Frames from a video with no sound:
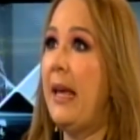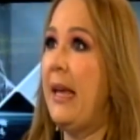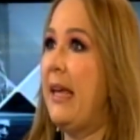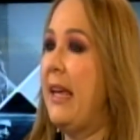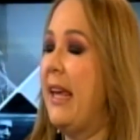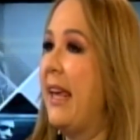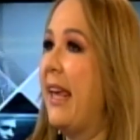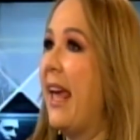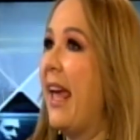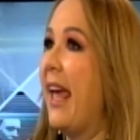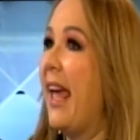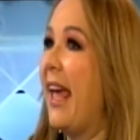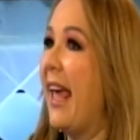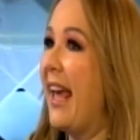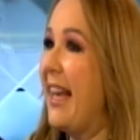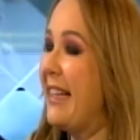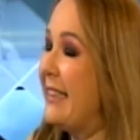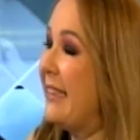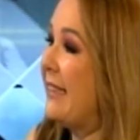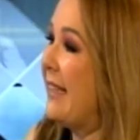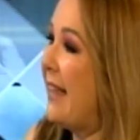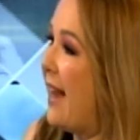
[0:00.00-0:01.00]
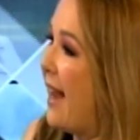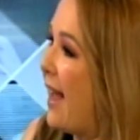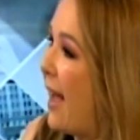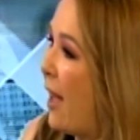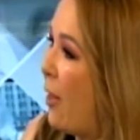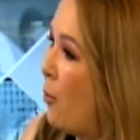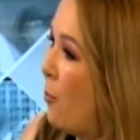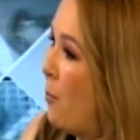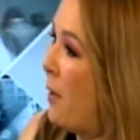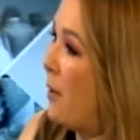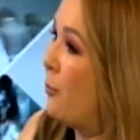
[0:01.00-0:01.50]
y que ese es el
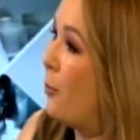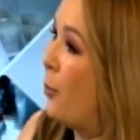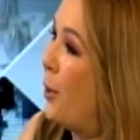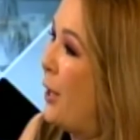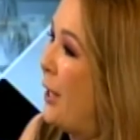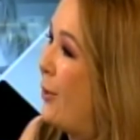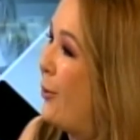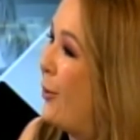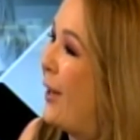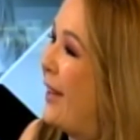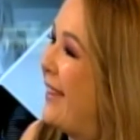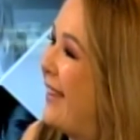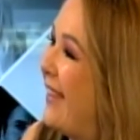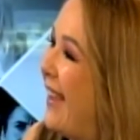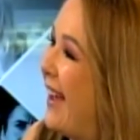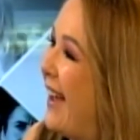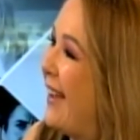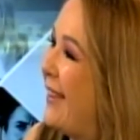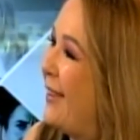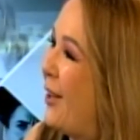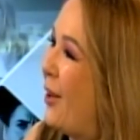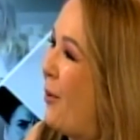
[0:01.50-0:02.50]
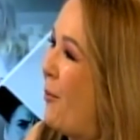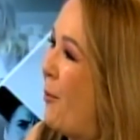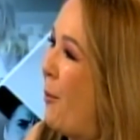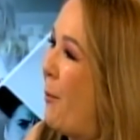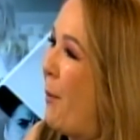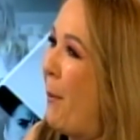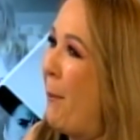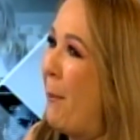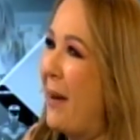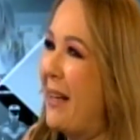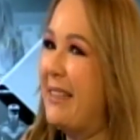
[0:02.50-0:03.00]
legado más bonito que te deja a ti como
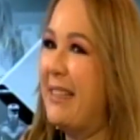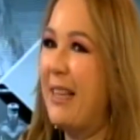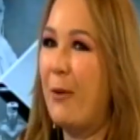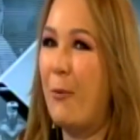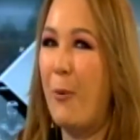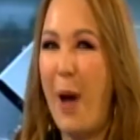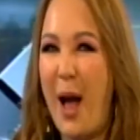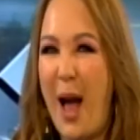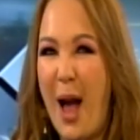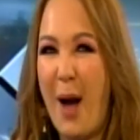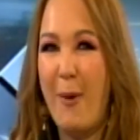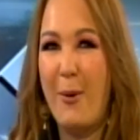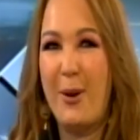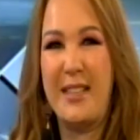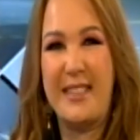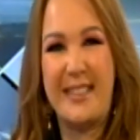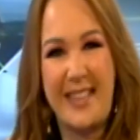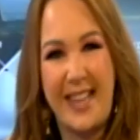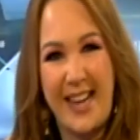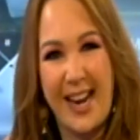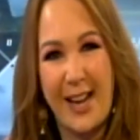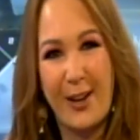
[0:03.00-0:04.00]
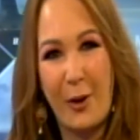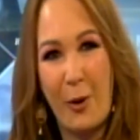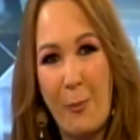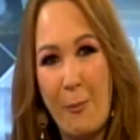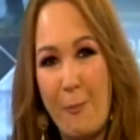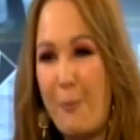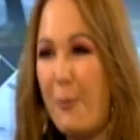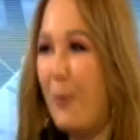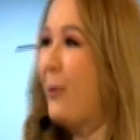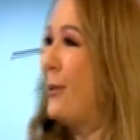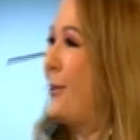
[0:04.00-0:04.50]
papá, decir, wow, esta la
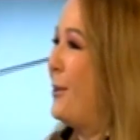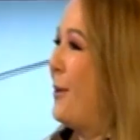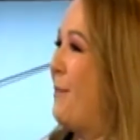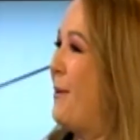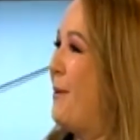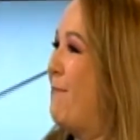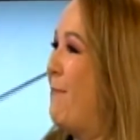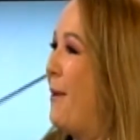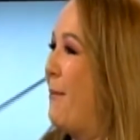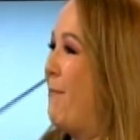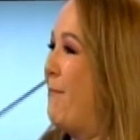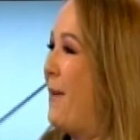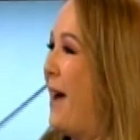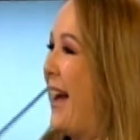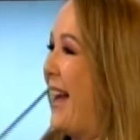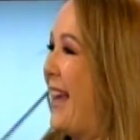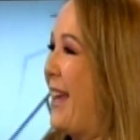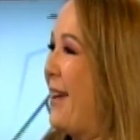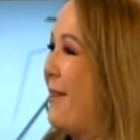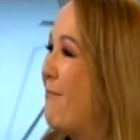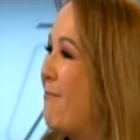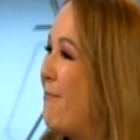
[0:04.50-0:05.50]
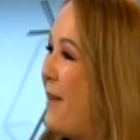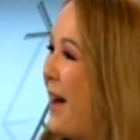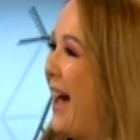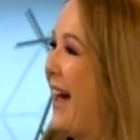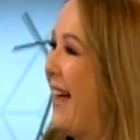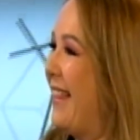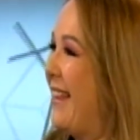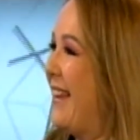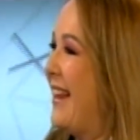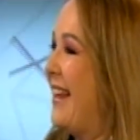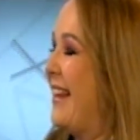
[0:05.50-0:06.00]
compuso mi papá, qué
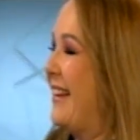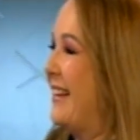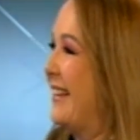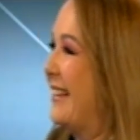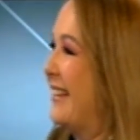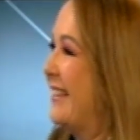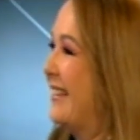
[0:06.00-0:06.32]
padre.